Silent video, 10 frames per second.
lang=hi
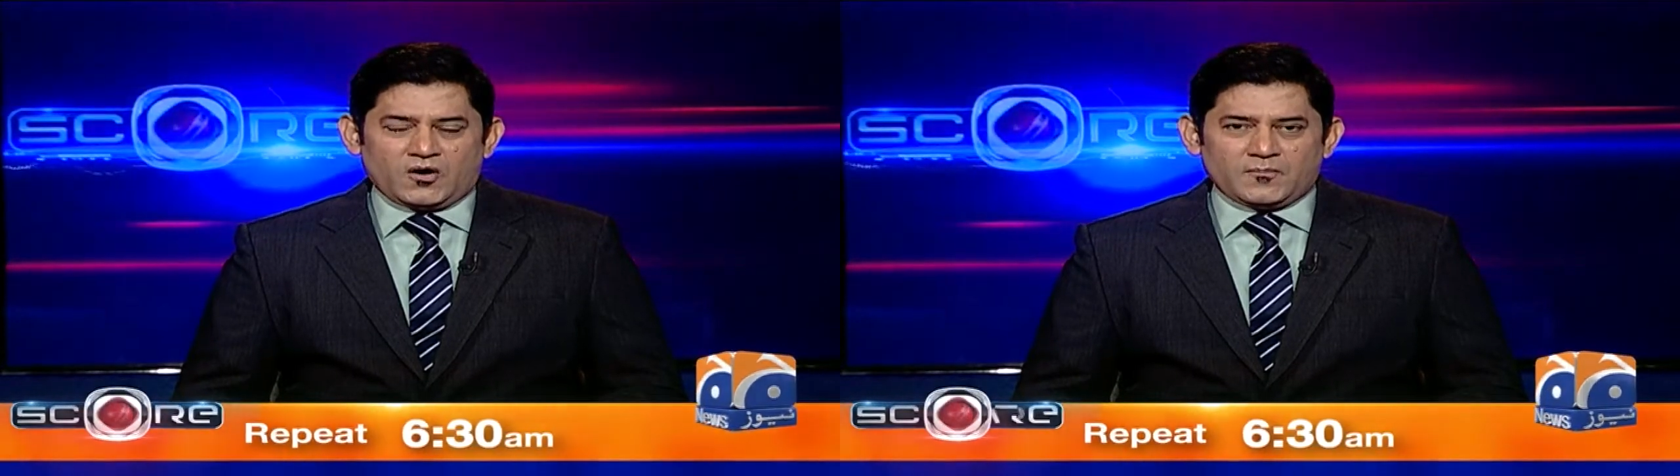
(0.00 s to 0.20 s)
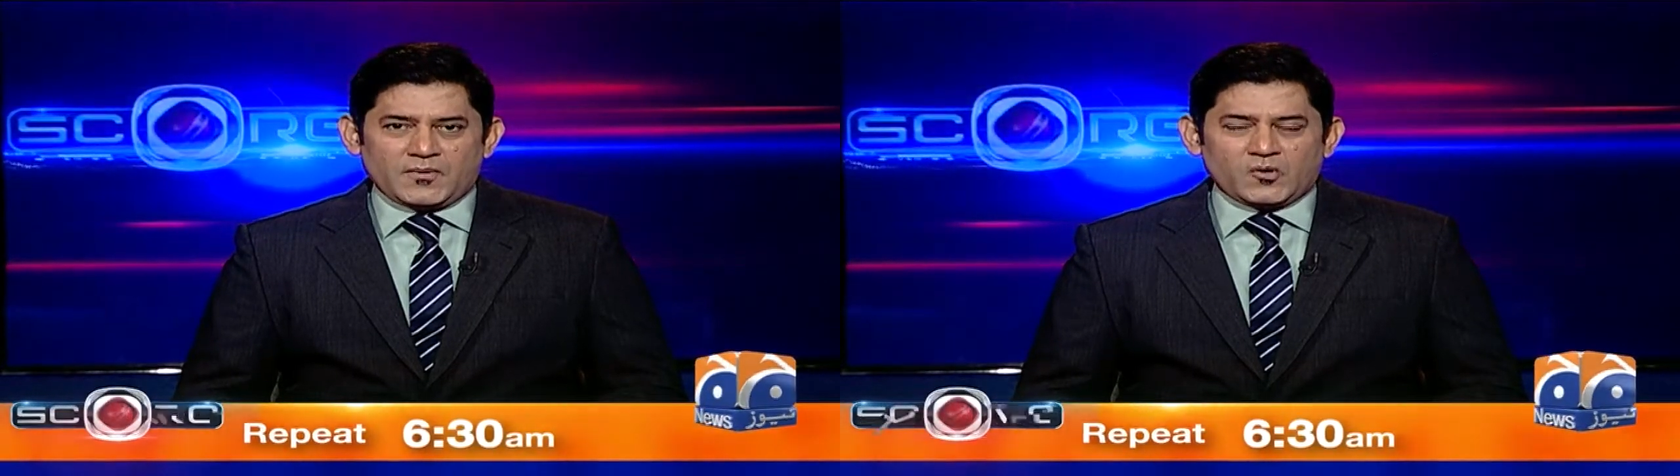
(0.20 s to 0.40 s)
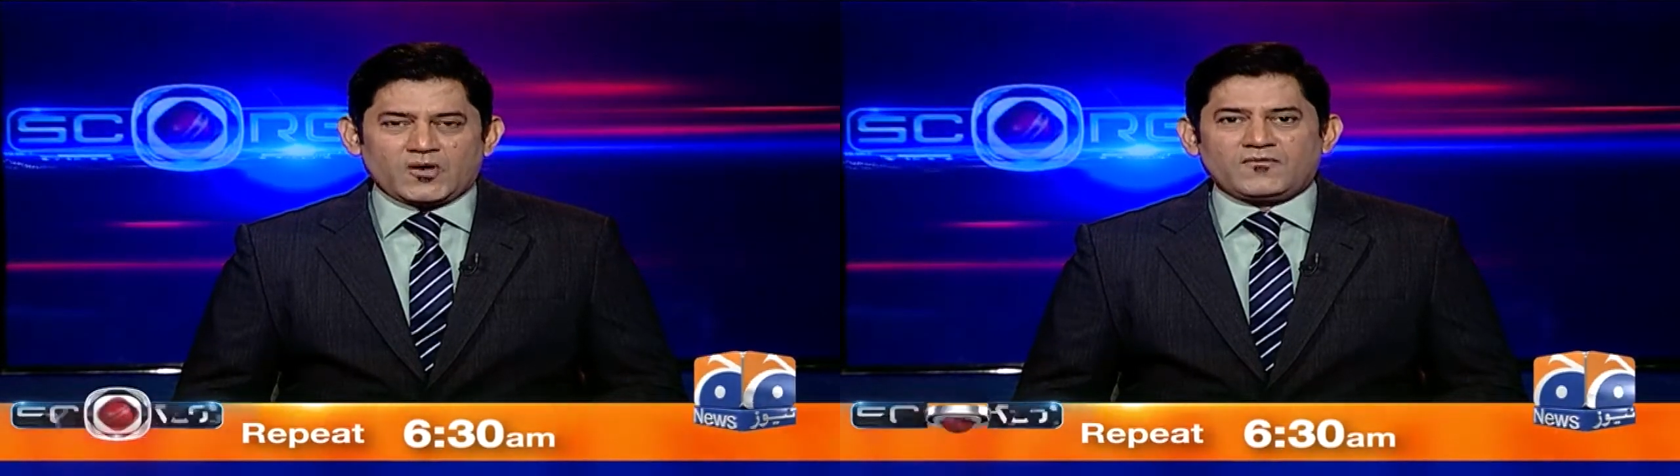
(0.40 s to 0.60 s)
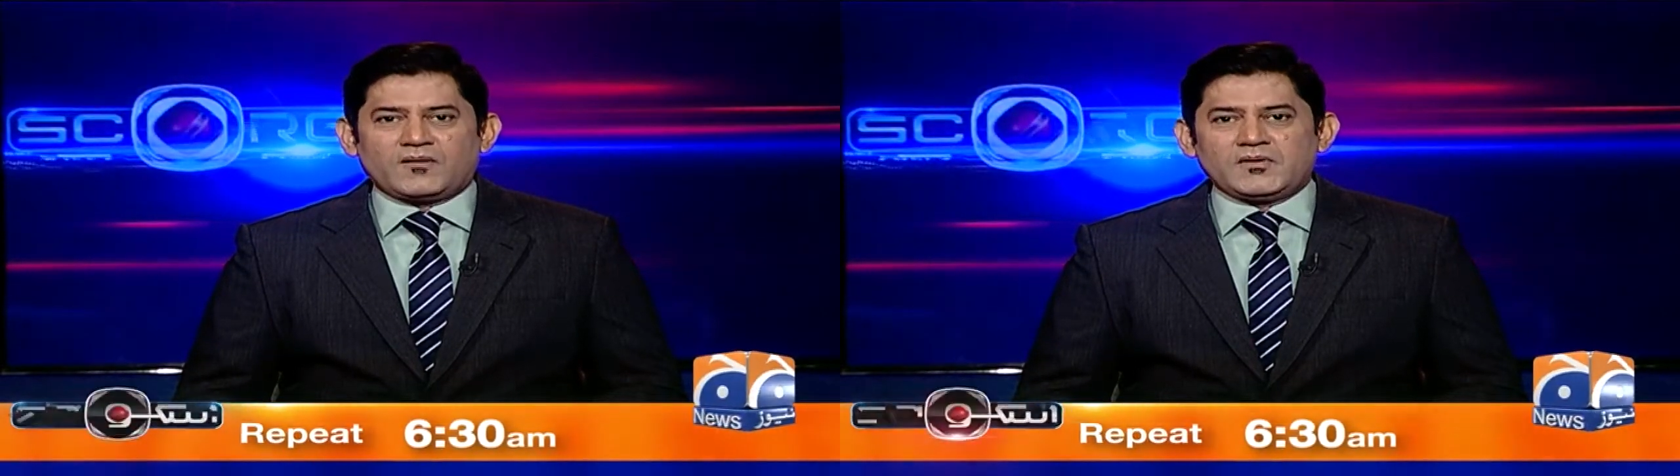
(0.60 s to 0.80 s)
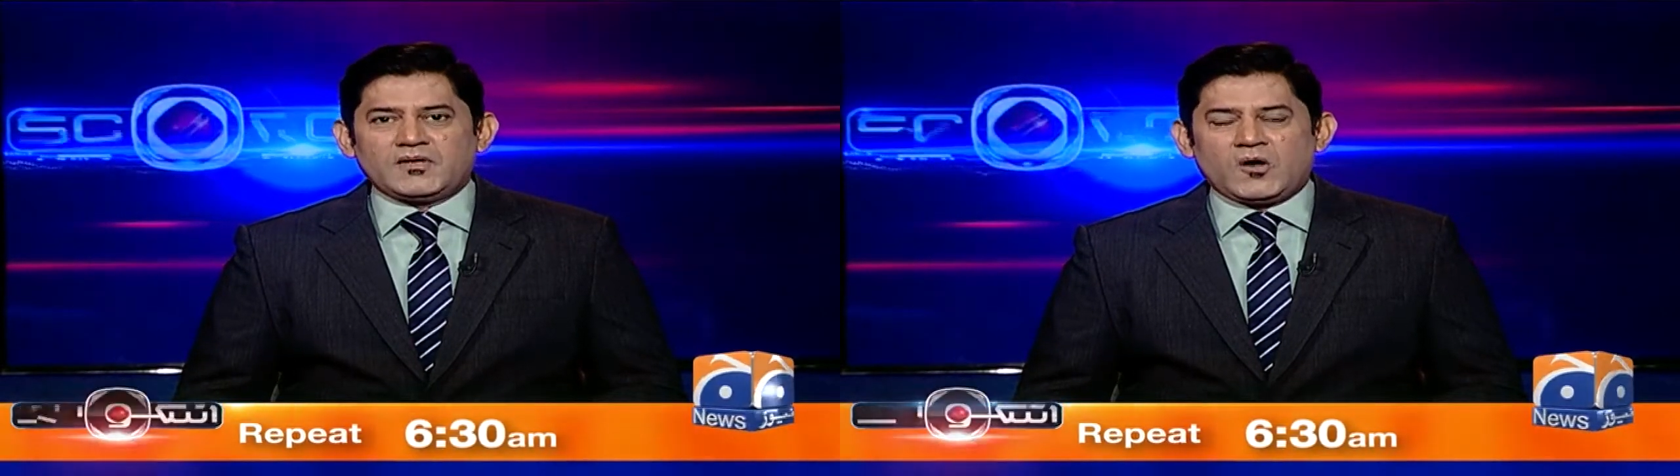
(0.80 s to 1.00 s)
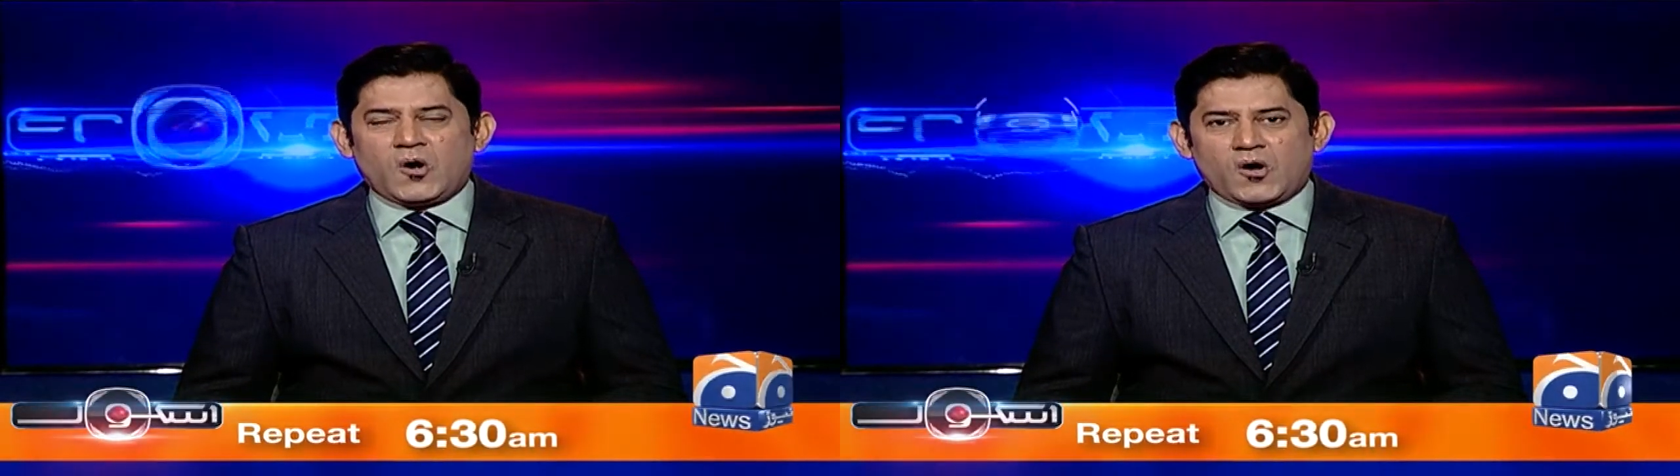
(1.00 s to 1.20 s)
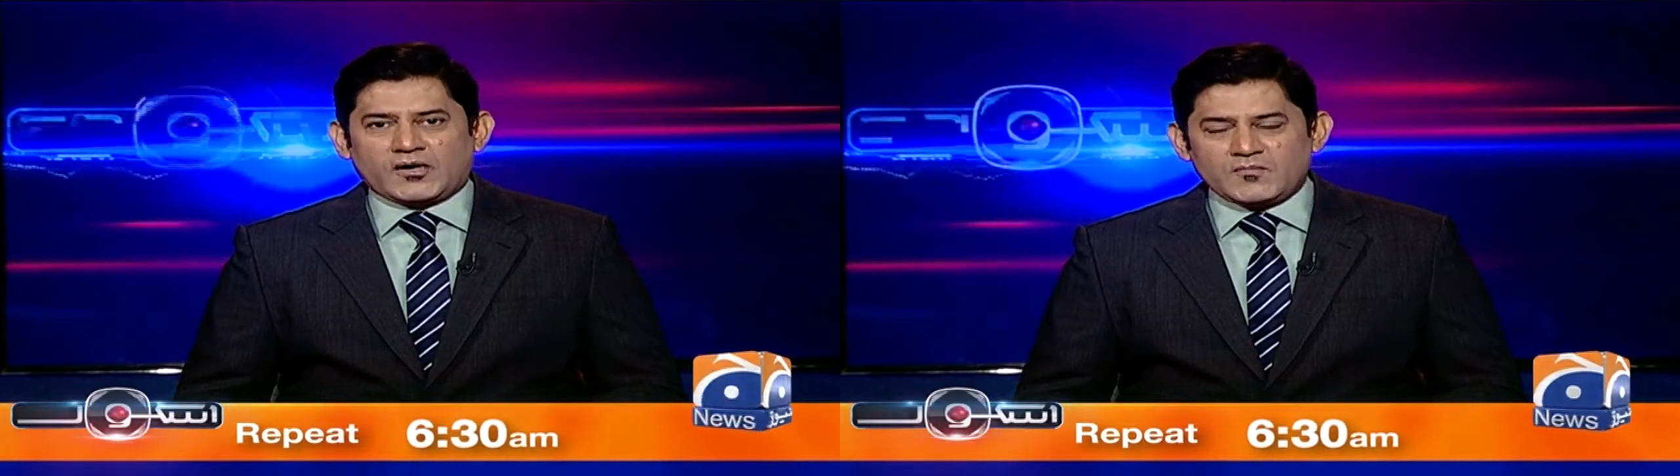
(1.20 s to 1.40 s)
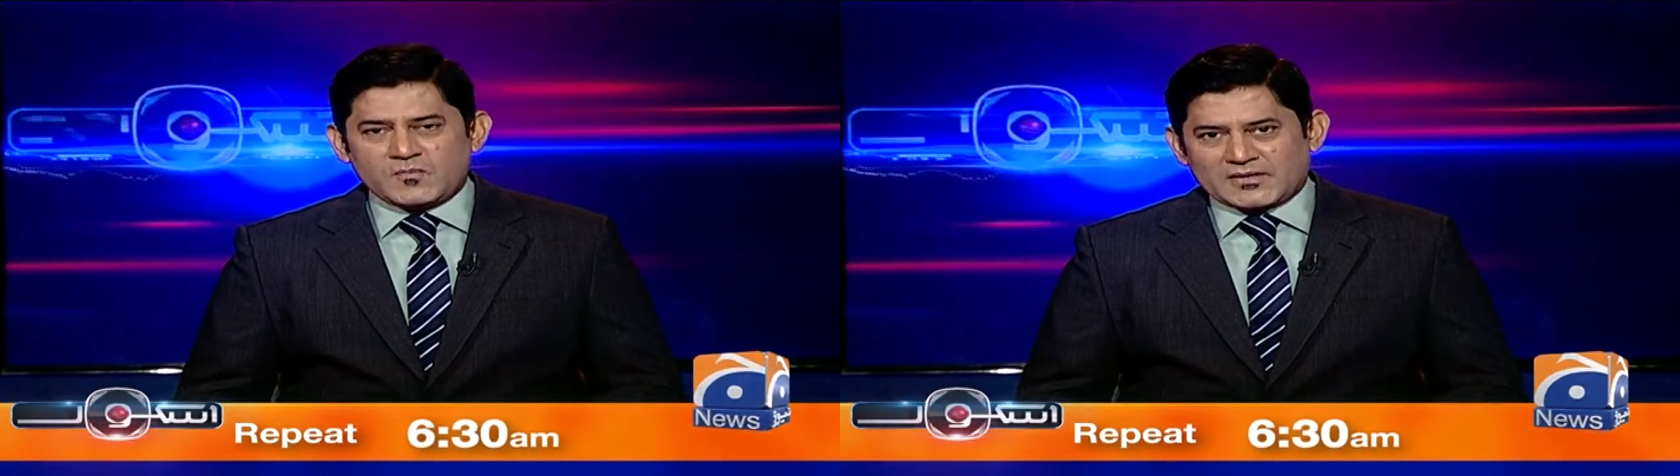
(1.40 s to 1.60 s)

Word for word: और बैन अवी हॉकी में